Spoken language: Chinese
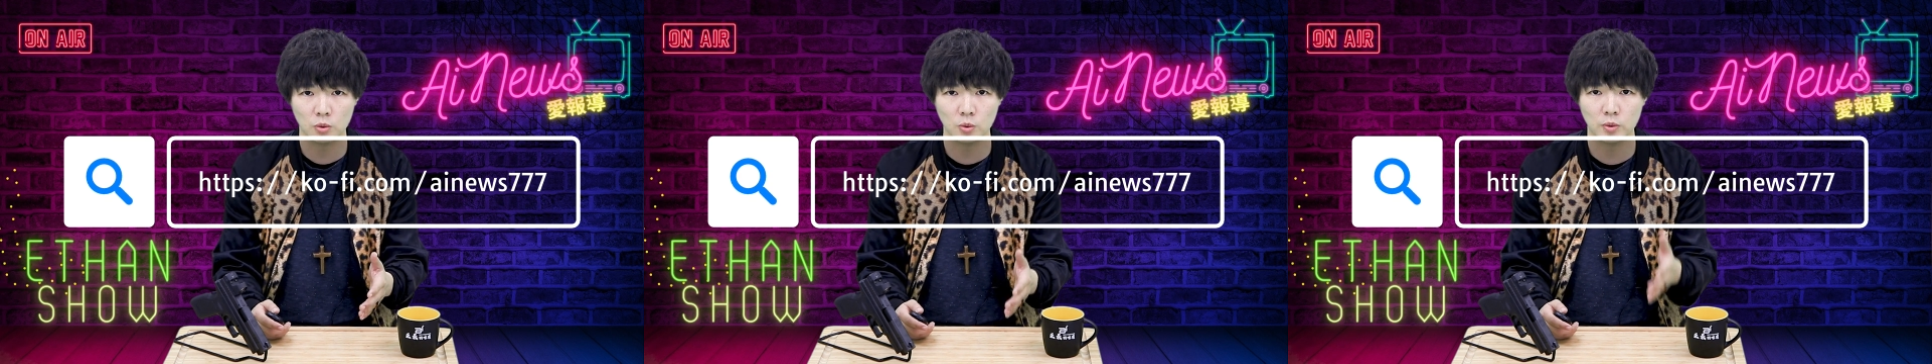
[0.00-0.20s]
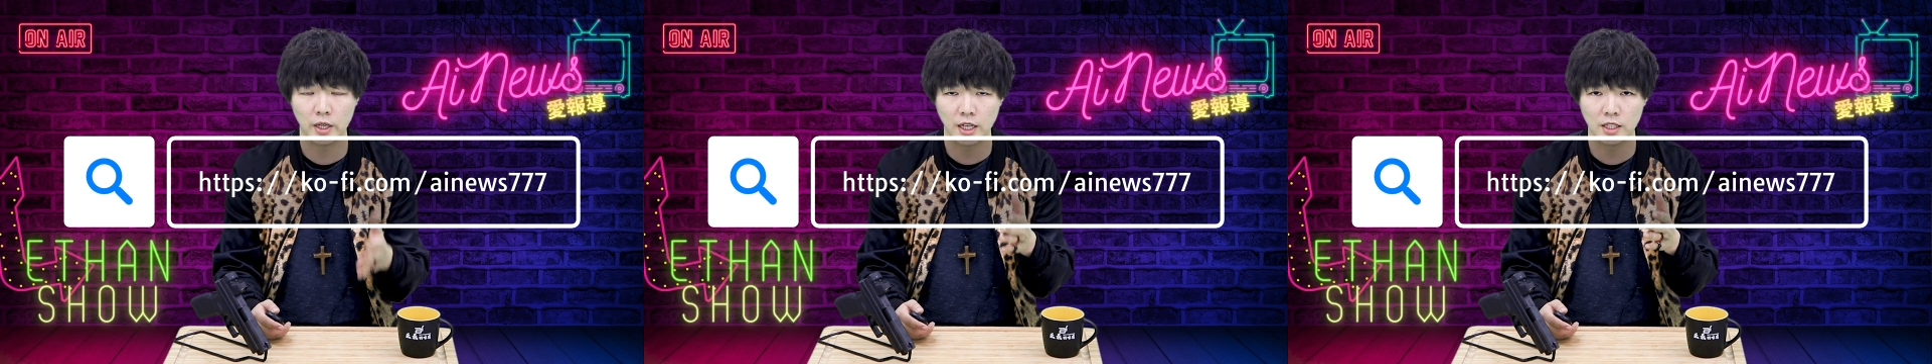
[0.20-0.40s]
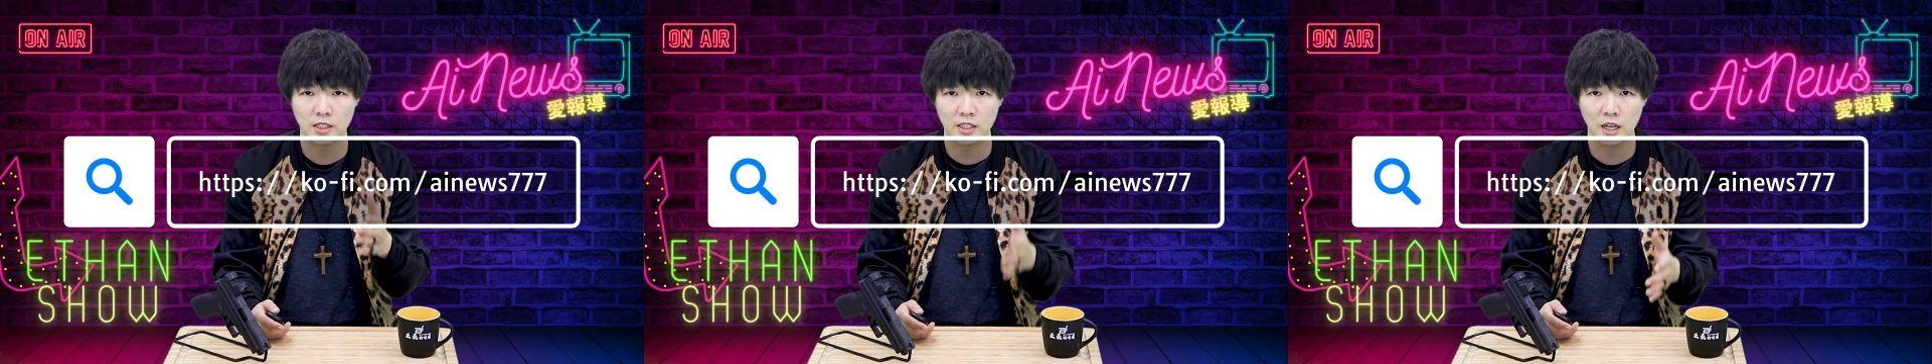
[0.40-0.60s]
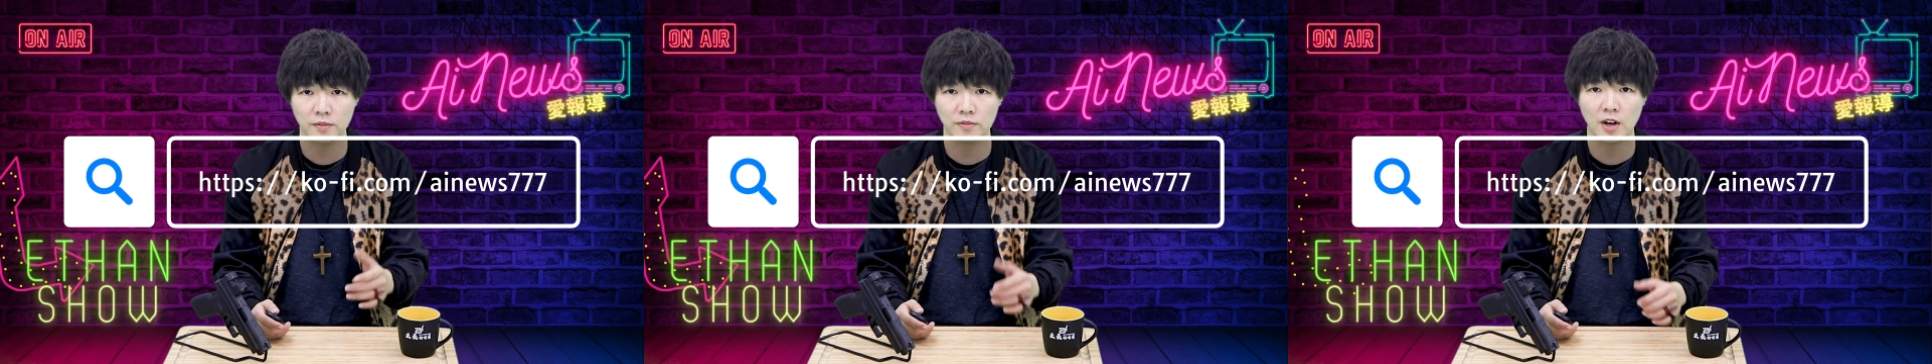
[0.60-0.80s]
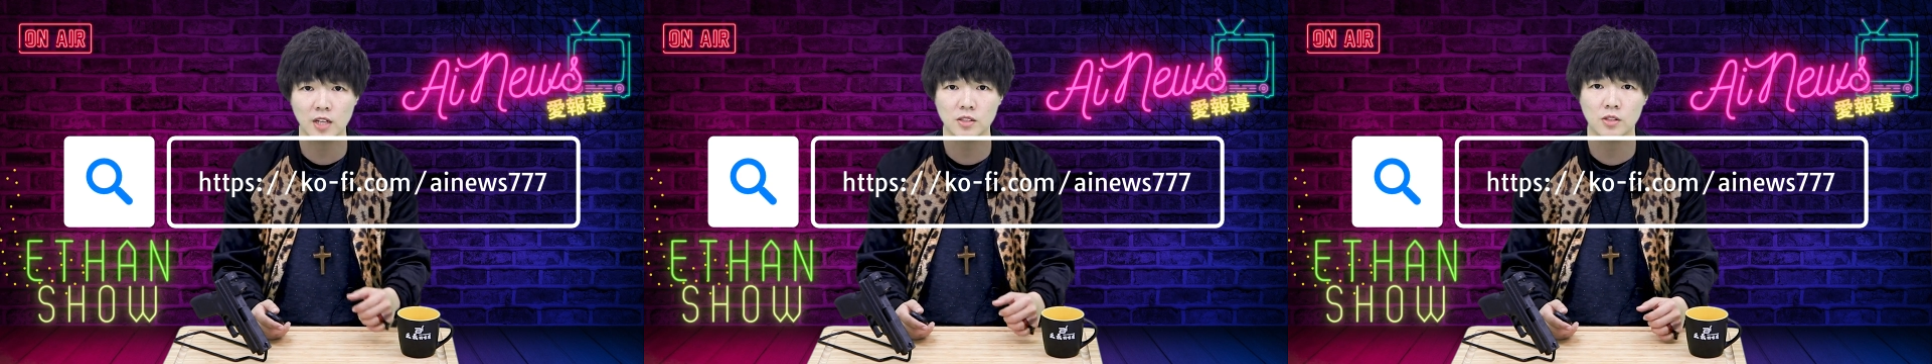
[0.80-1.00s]
度来看现在
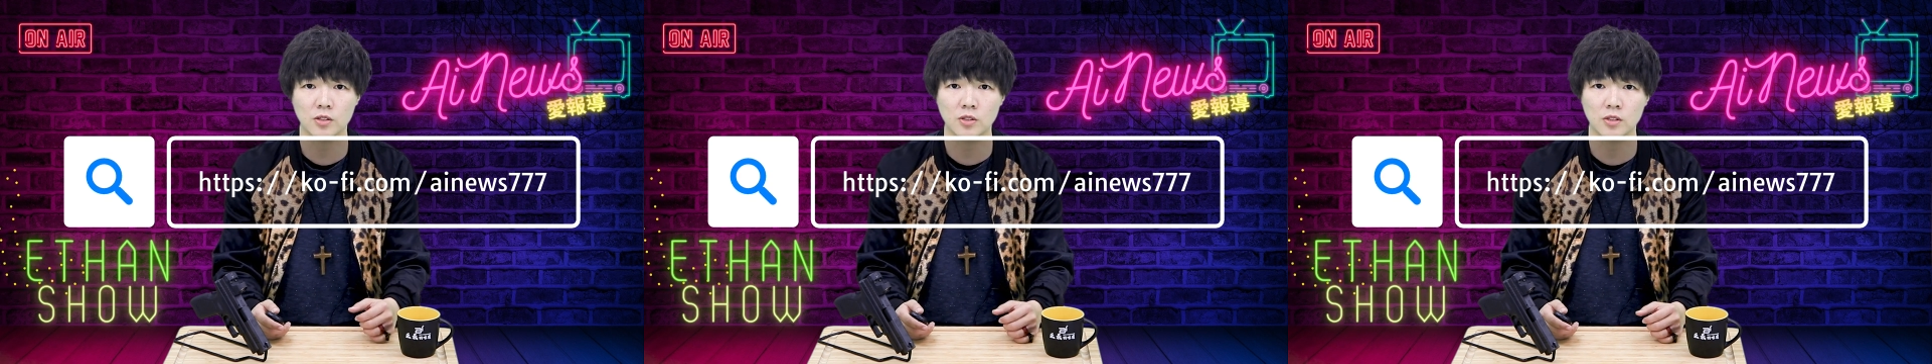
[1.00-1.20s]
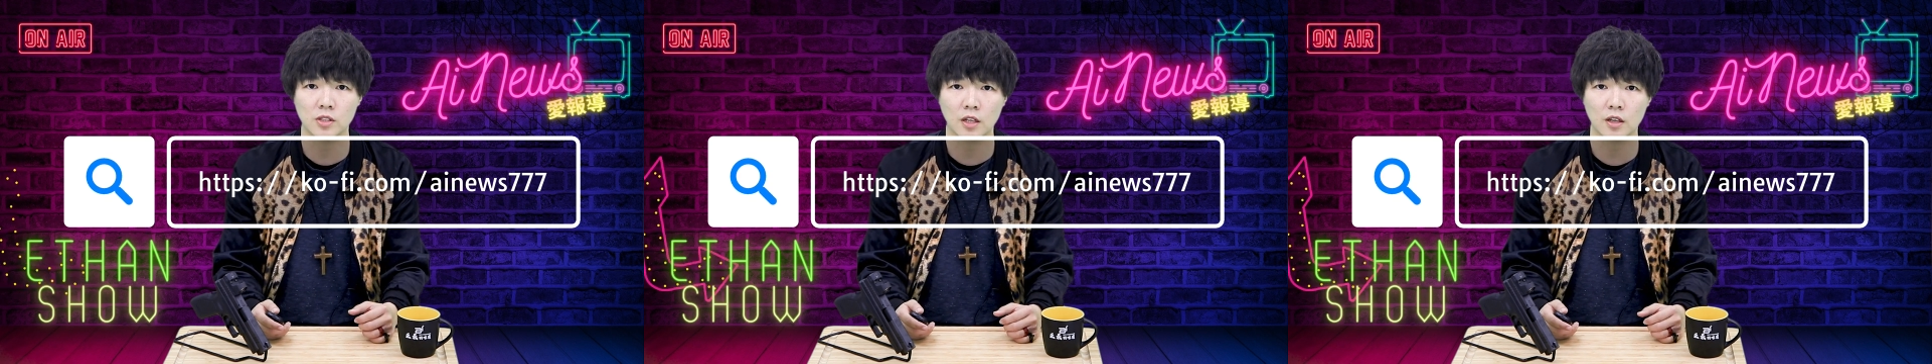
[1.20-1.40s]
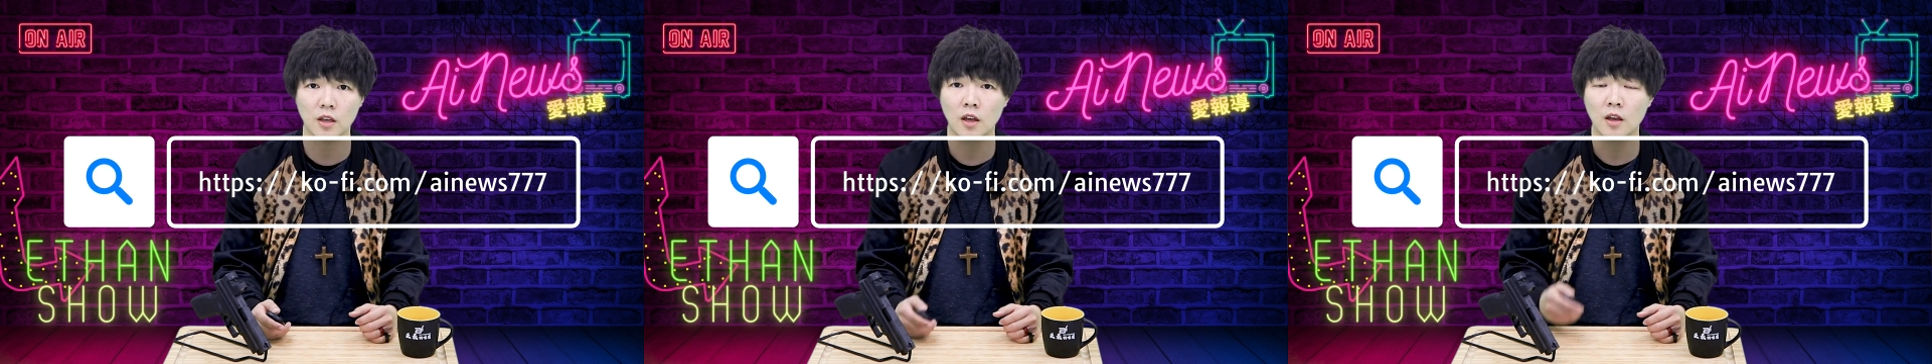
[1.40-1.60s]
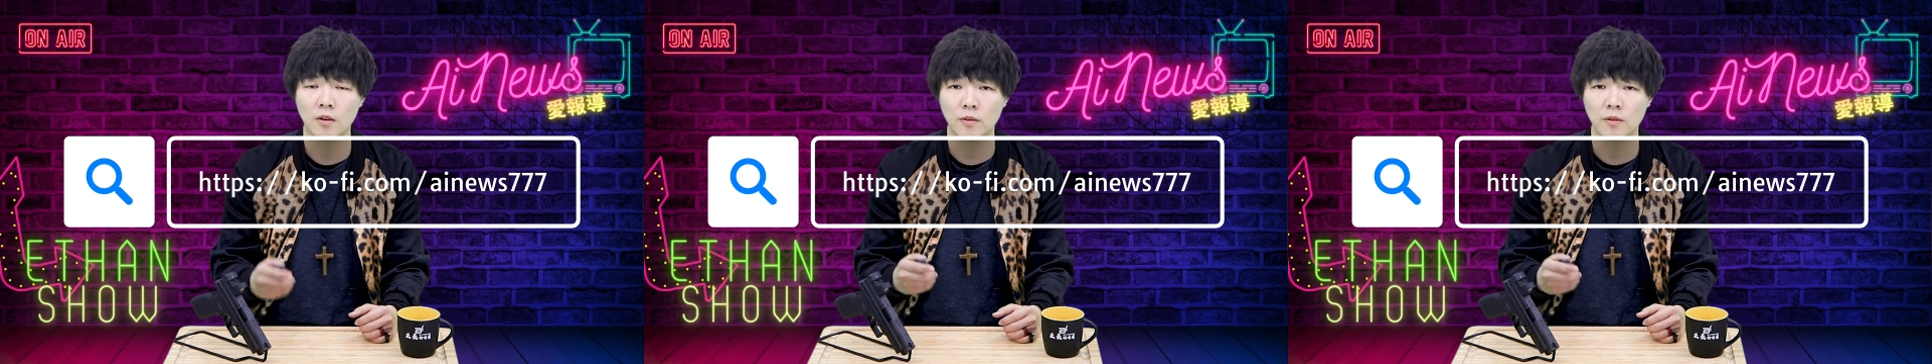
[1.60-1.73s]
发生的事情。